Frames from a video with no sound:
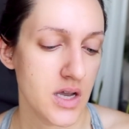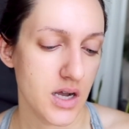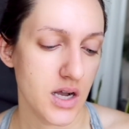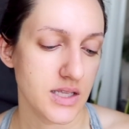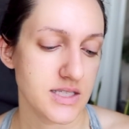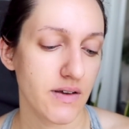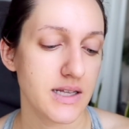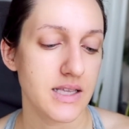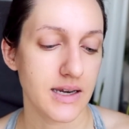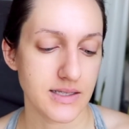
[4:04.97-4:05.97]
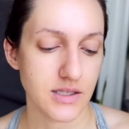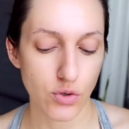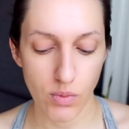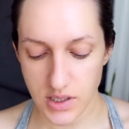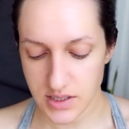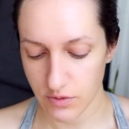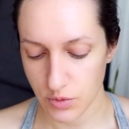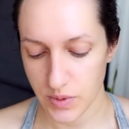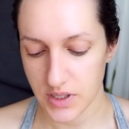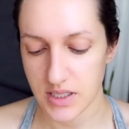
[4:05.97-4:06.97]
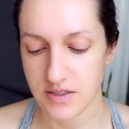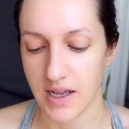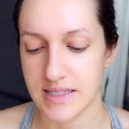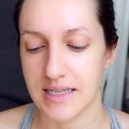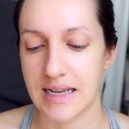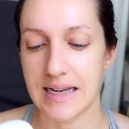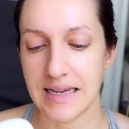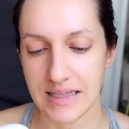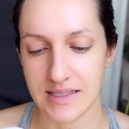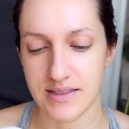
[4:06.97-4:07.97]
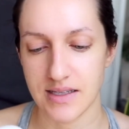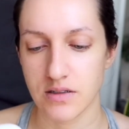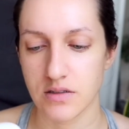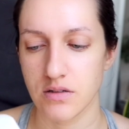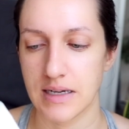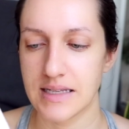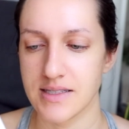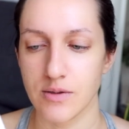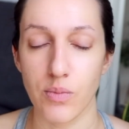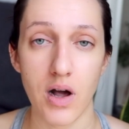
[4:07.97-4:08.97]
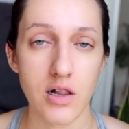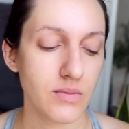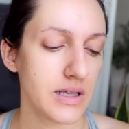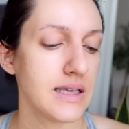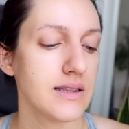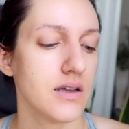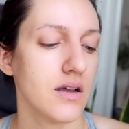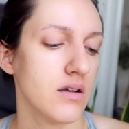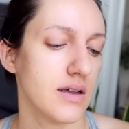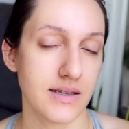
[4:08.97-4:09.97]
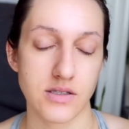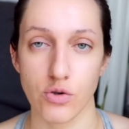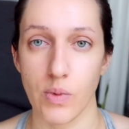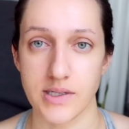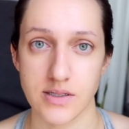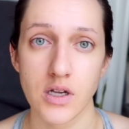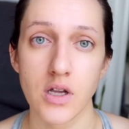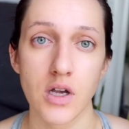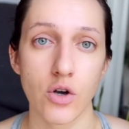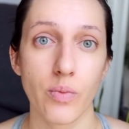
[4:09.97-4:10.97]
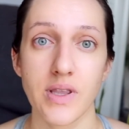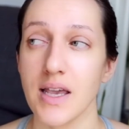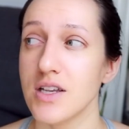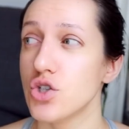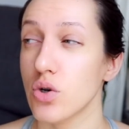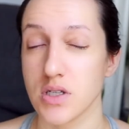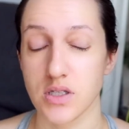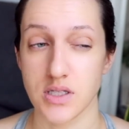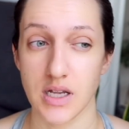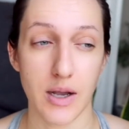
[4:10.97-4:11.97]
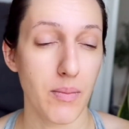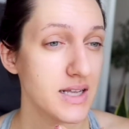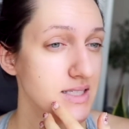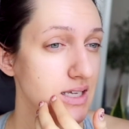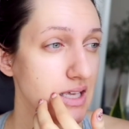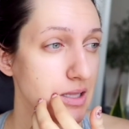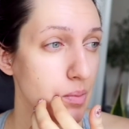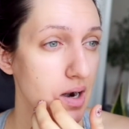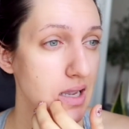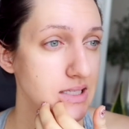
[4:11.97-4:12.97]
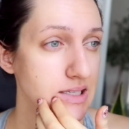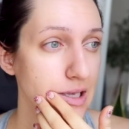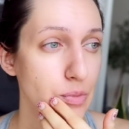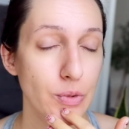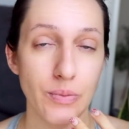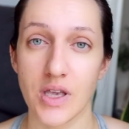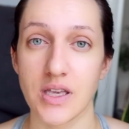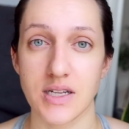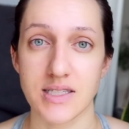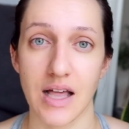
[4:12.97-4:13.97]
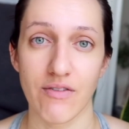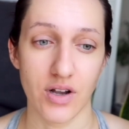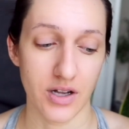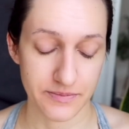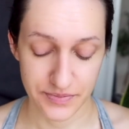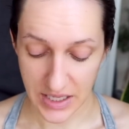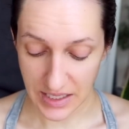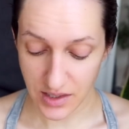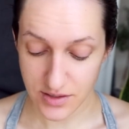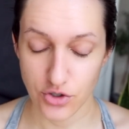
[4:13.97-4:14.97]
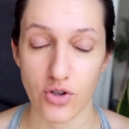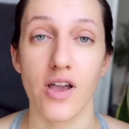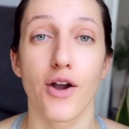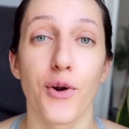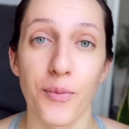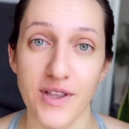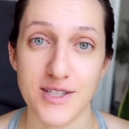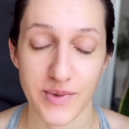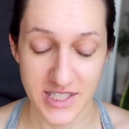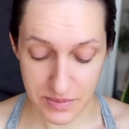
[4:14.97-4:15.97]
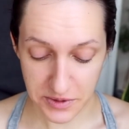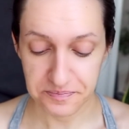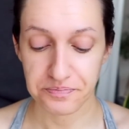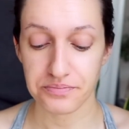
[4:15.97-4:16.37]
А, называется Rescue Mask, в общем, это называется Cleanser, Cleansing Balm, это Rescue Mask. У меня еще есть несколько масок, какие-то брайтнинги, я помню, мне Ярослава дарила, за что ей огромное спасибо.